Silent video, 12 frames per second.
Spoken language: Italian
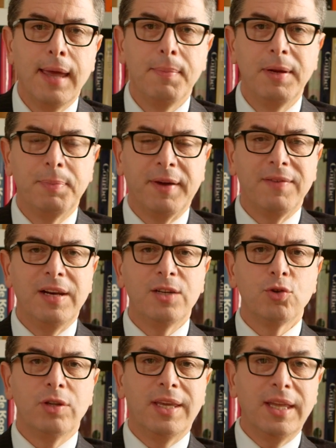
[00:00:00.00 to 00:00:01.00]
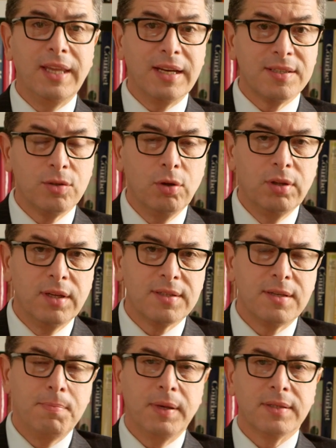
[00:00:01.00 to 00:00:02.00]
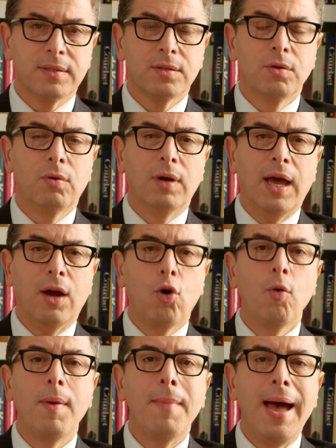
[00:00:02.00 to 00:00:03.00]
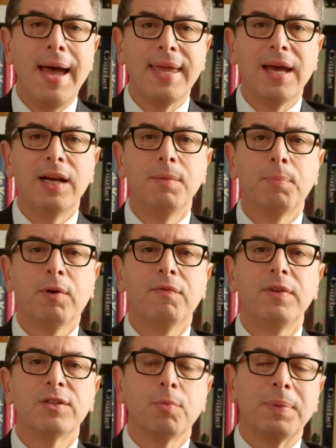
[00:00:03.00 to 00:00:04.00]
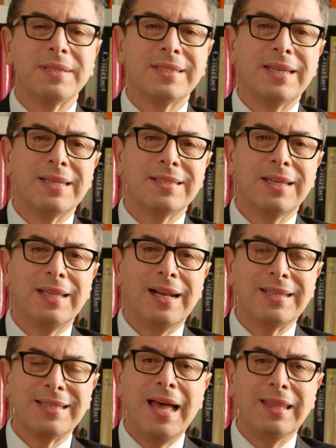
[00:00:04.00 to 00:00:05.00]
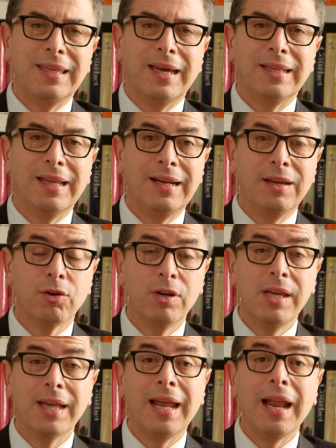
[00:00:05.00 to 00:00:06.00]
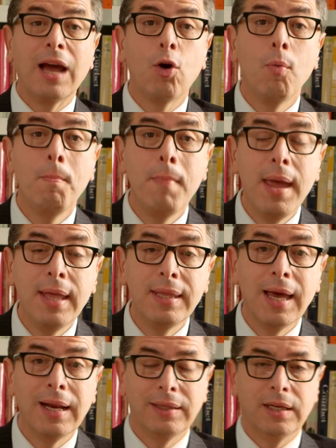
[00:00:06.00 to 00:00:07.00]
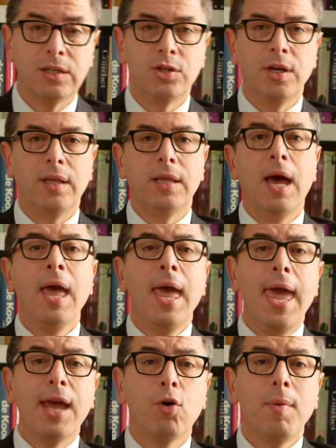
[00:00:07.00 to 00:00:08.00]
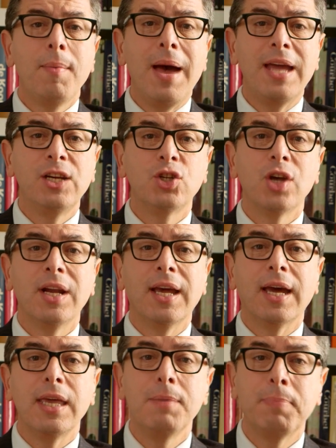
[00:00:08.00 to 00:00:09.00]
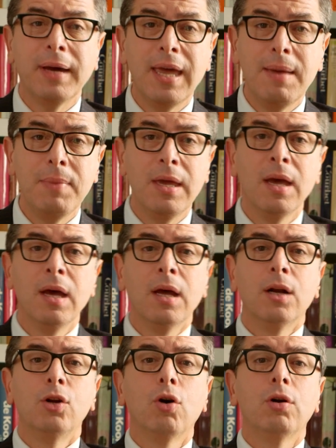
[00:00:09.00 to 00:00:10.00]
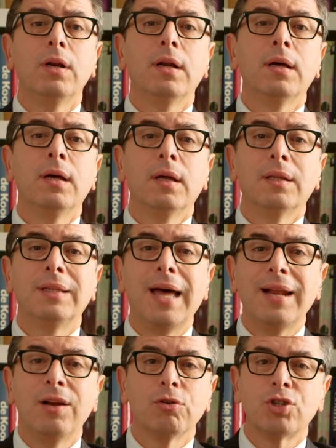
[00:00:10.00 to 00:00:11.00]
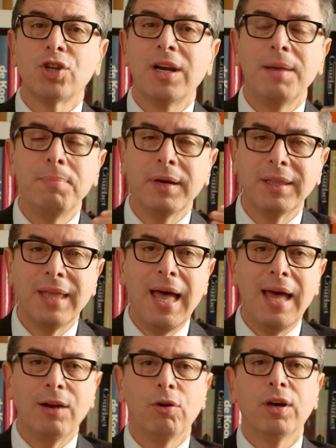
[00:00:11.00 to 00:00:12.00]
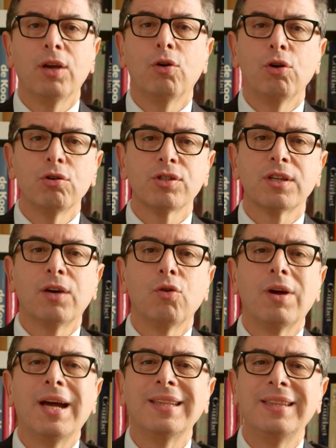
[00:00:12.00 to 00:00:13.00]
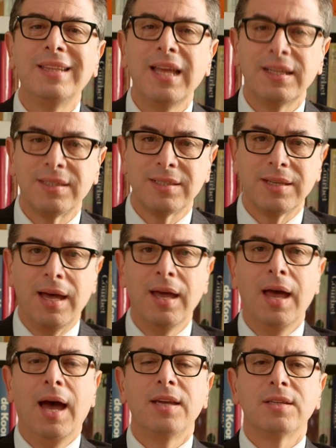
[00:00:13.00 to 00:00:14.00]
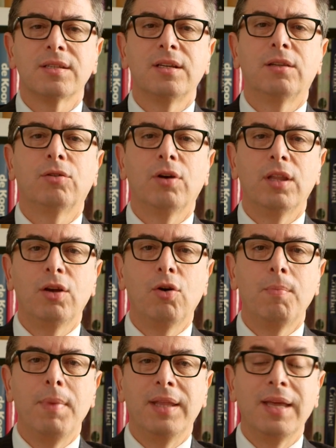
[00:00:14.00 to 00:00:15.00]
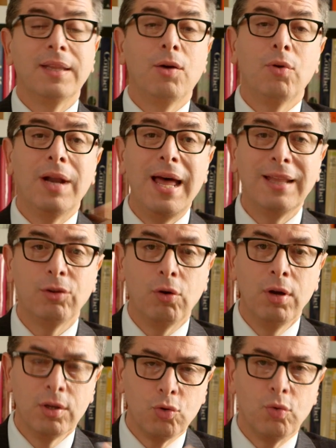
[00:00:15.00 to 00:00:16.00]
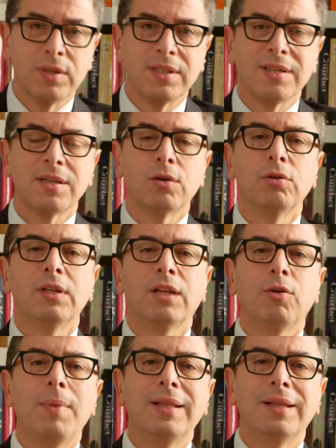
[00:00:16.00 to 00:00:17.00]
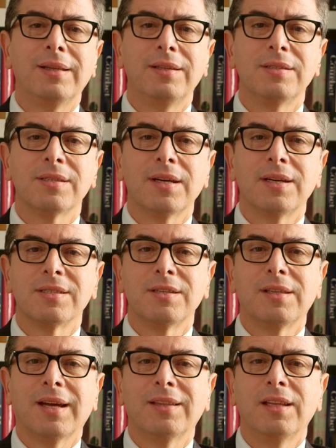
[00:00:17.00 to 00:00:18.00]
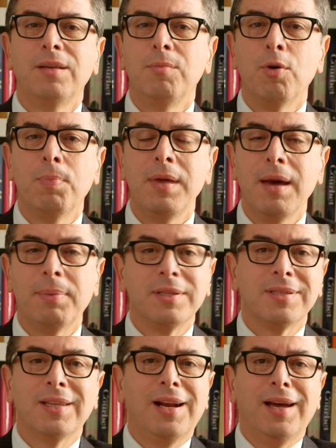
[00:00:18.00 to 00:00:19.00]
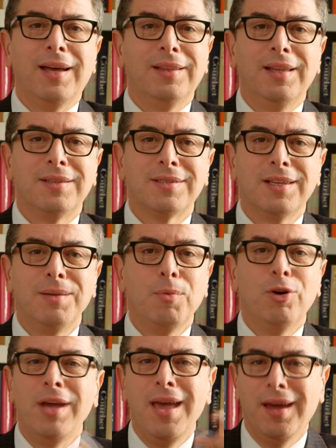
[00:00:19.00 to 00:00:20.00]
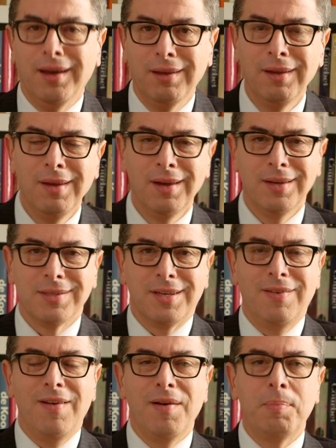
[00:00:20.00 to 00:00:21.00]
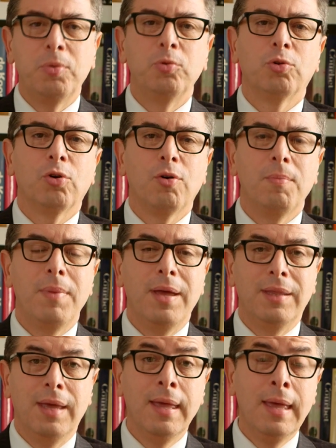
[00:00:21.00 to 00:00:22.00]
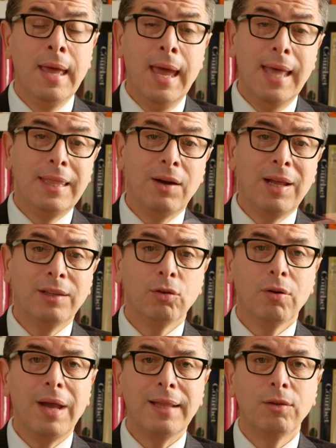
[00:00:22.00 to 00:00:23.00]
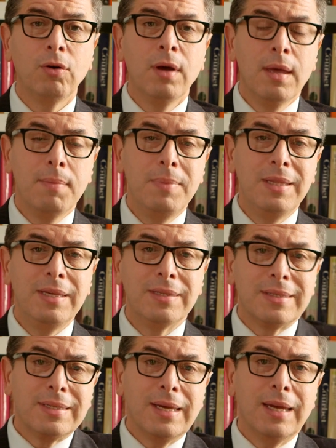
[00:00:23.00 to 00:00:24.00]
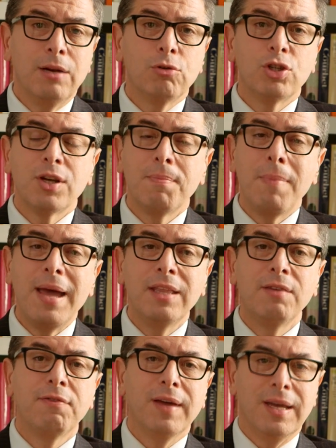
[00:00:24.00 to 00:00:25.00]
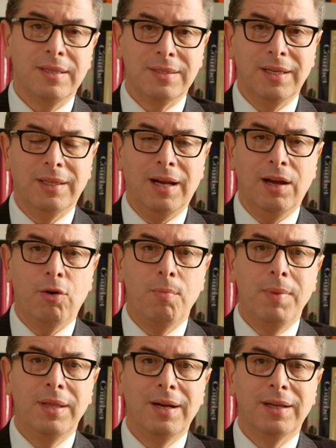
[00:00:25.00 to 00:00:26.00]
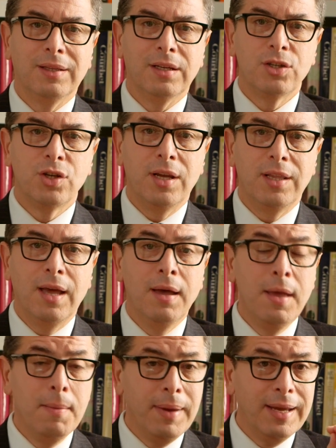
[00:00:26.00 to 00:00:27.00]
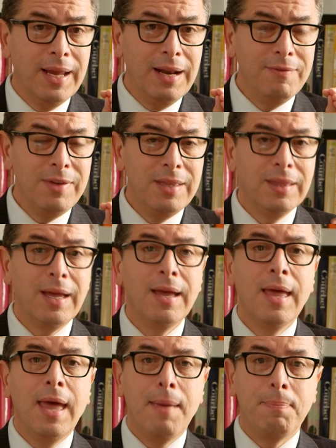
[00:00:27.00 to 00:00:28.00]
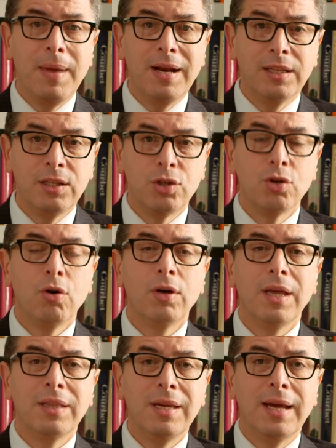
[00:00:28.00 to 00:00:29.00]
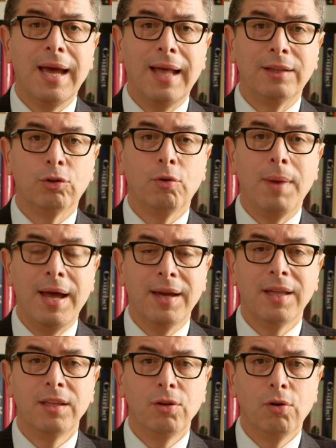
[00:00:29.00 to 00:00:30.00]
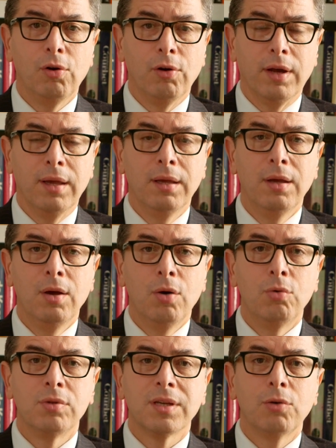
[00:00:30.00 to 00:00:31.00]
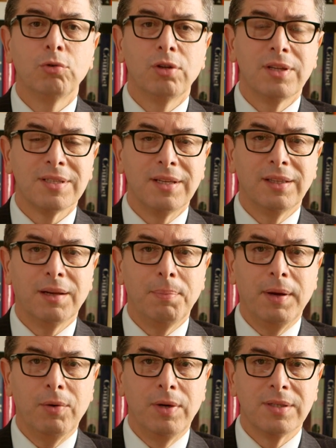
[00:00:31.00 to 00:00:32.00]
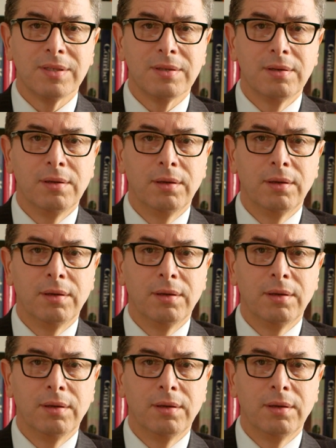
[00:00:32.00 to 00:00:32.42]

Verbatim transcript: ebbi il privilegio di chiedere a Saunders in persona come mai all'improvviso passasse dalla satira, dall'ironia, dalla commedia alla tragedia e come mai in genere i premi non danno celebrità, non riconoscano grandezza agli scrittori di commedia. Da un lato, su questa seconda domanda disse che si tratta di miopia, pensate alla grandezza di Molière, che scriveva appunto commedie. E da un altro lato mi disse che non c'è mai differenza tra la commedia e la tragedia, perché la vita è piena di gioia, di incontro, incanto ma anche di dolore. Un saluto da Central Park West.